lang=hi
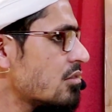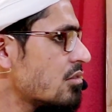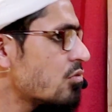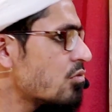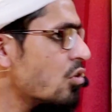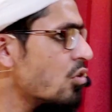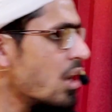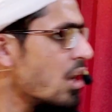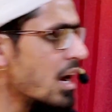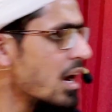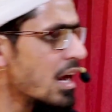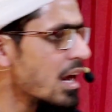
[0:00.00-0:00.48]

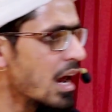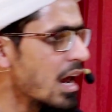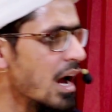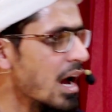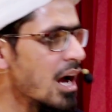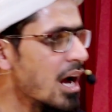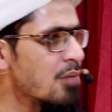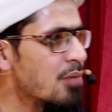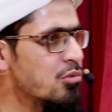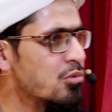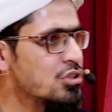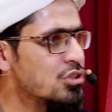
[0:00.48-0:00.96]
वो अगर
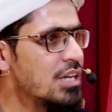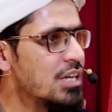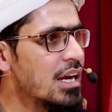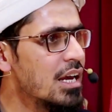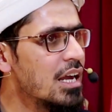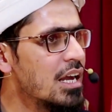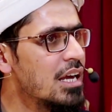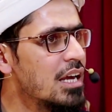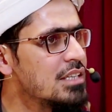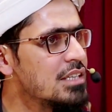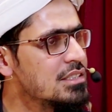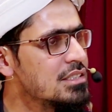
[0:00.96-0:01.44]
आग
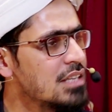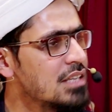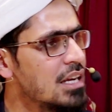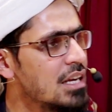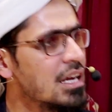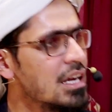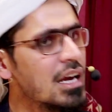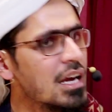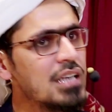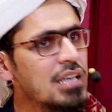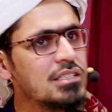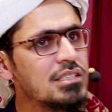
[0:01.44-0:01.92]
बुझेगी इस
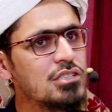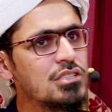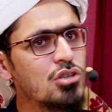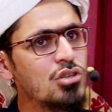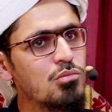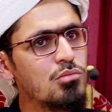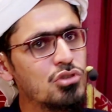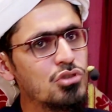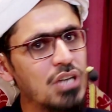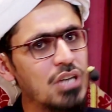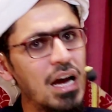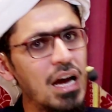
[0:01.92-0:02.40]
तरीके से जो
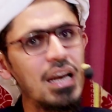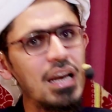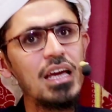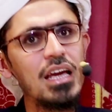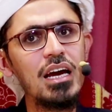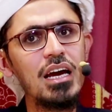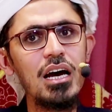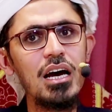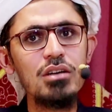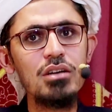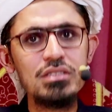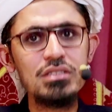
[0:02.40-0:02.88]
बुझाने
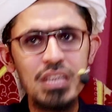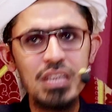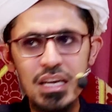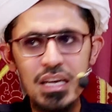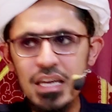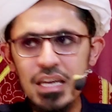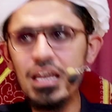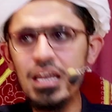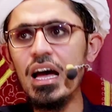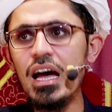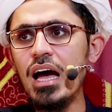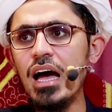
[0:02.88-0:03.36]
का
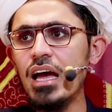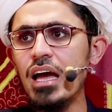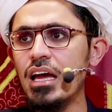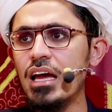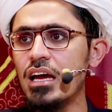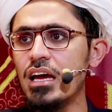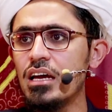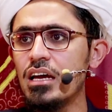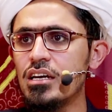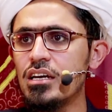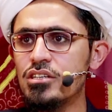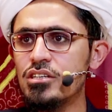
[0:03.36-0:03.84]
तरीका है
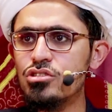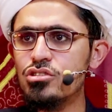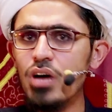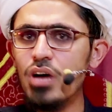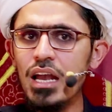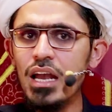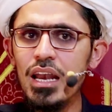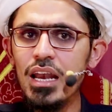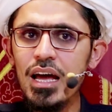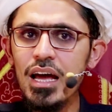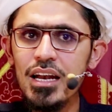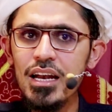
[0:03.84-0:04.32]
जो
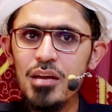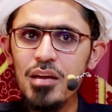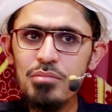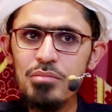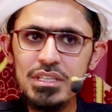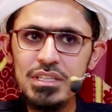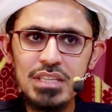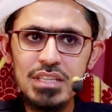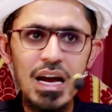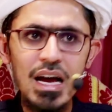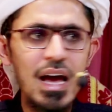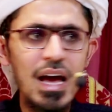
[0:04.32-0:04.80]
अल्लाह ने
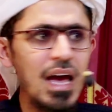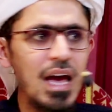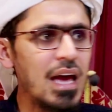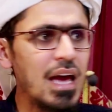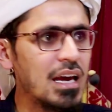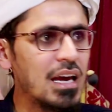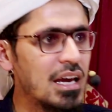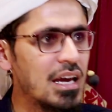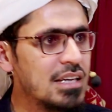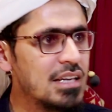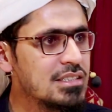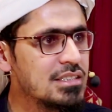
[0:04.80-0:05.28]
बताया है
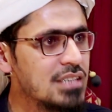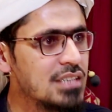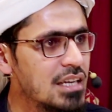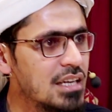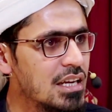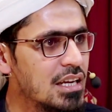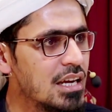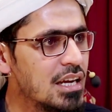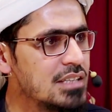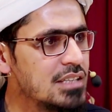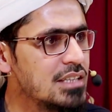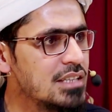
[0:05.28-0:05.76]
कि इस
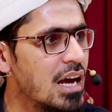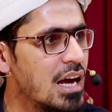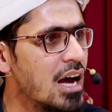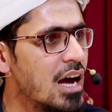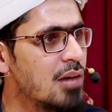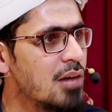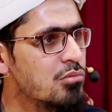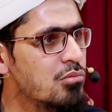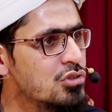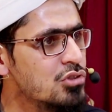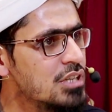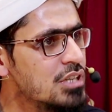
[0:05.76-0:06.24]
तरीके से
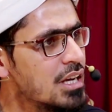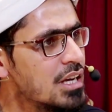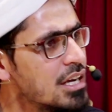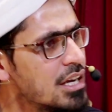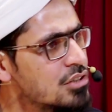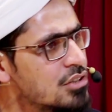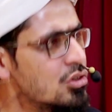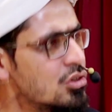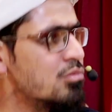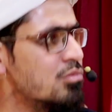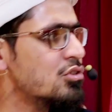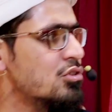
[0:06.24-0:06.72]
आग
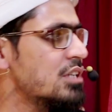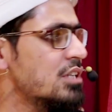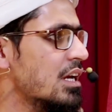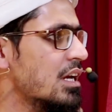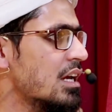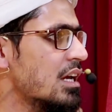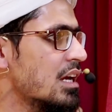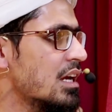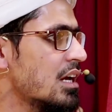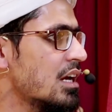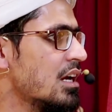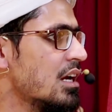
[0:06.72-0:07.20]
बुझेगी तो
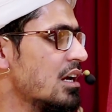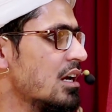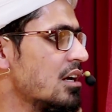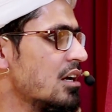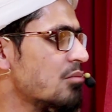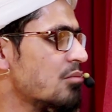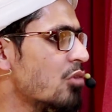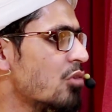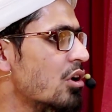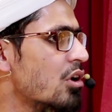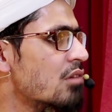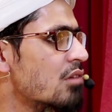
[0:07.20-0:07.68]
बुझेगी
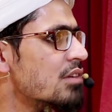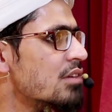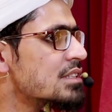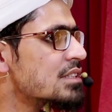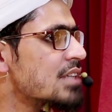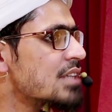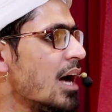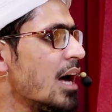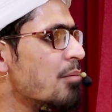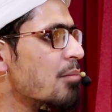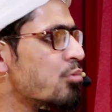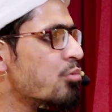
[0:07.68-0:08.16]
मौलवी
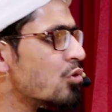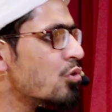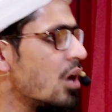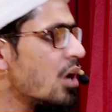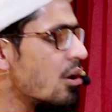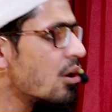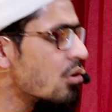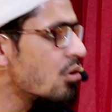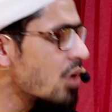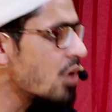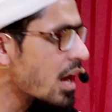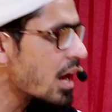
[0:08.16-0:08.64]
साहब पूरा
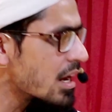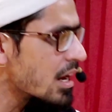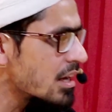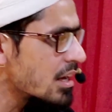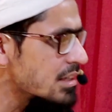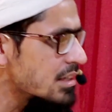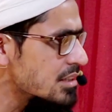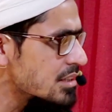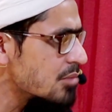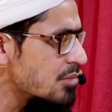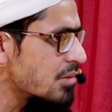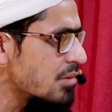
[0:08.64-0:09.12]
कुरान
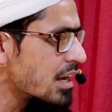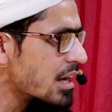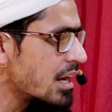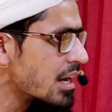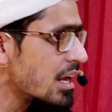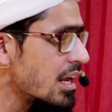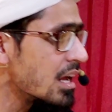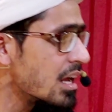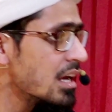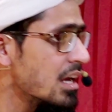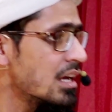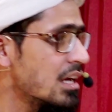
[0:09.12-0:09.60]
ख़त्म
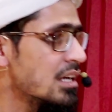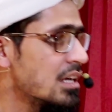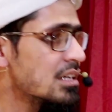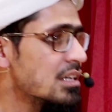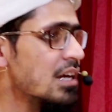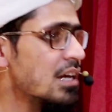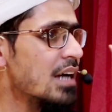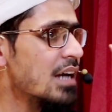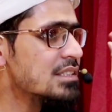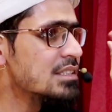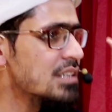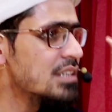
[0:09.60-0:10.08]
करे
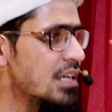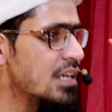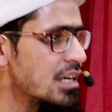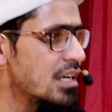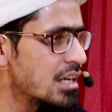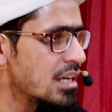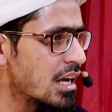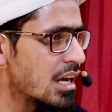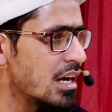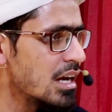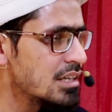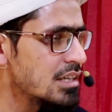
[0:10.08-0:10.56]

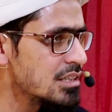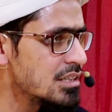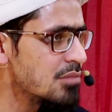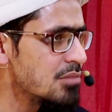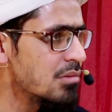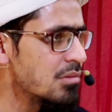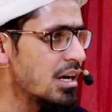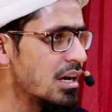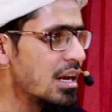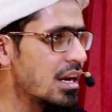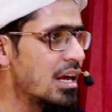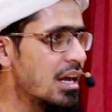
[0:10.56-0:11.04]
यासीन के
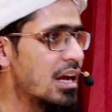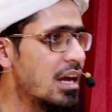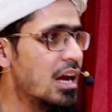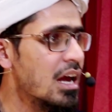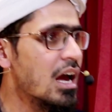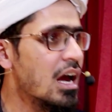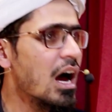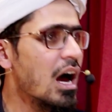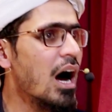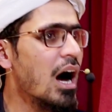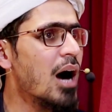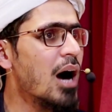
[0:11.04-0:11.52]
ख़त्म करें
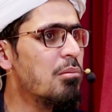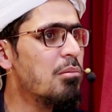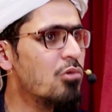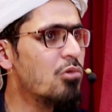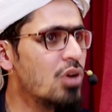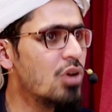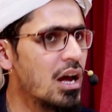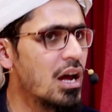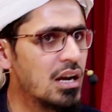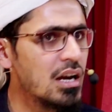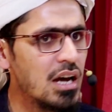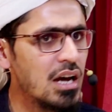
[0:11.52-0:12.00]
आप
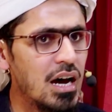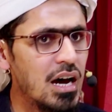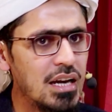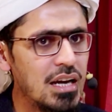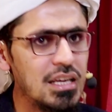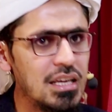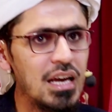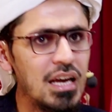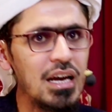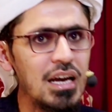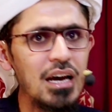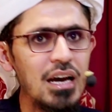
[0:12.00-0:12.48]
कुरान
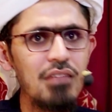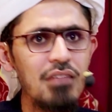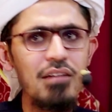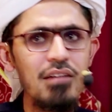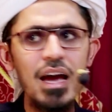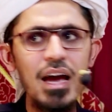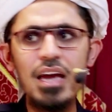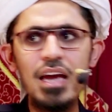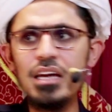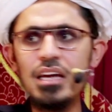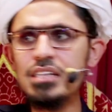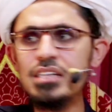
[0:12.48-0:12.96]
खानियाँ
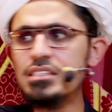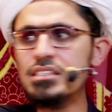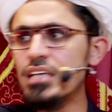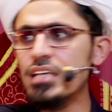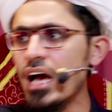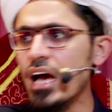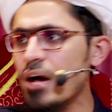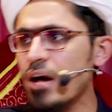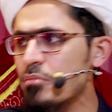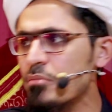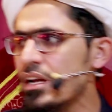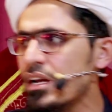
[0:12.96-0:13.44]
करवाएं किसी
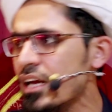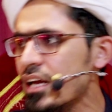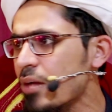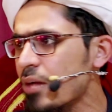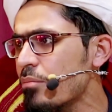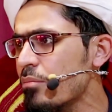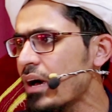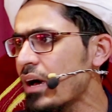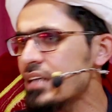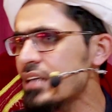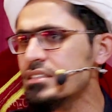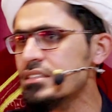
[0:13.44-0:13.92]
आमिल के
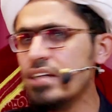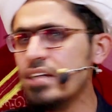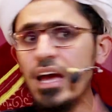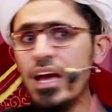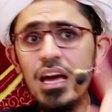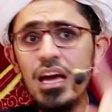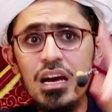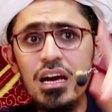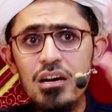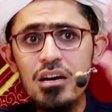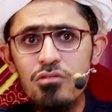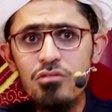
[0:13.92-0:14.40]
पास
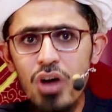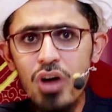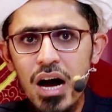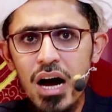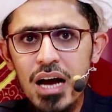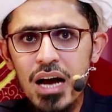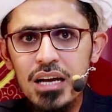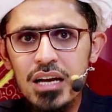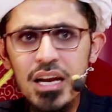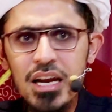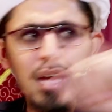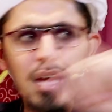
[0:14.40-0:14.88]
जाएं वो
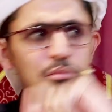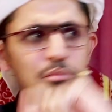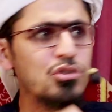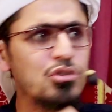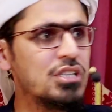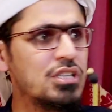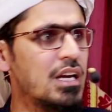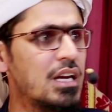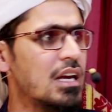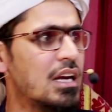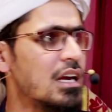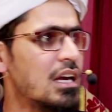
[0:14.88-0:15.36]
आग नहीं
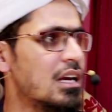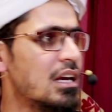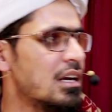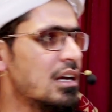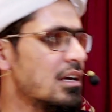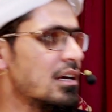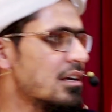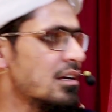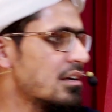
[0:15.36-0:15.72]
बुझेगी